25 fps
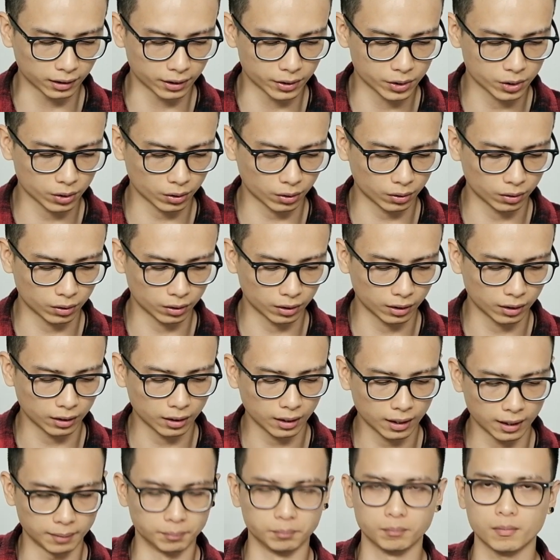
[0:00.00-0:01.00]
để cho
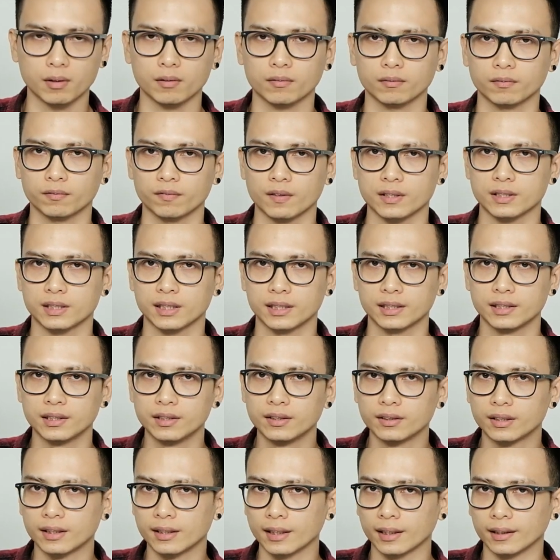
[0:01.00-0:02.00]
ẩm mốc phát sinh
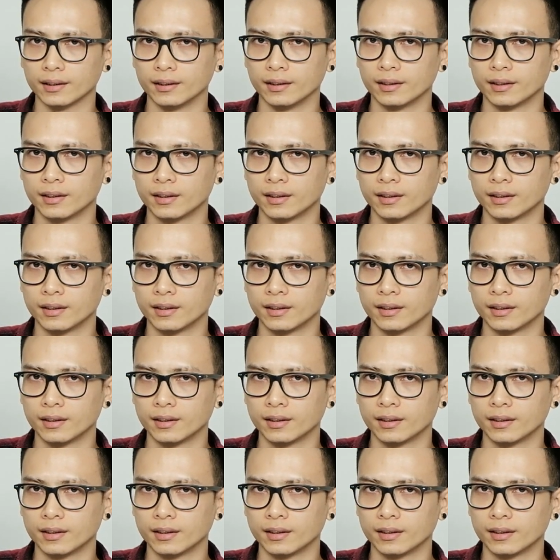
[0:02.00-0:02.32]
như thế này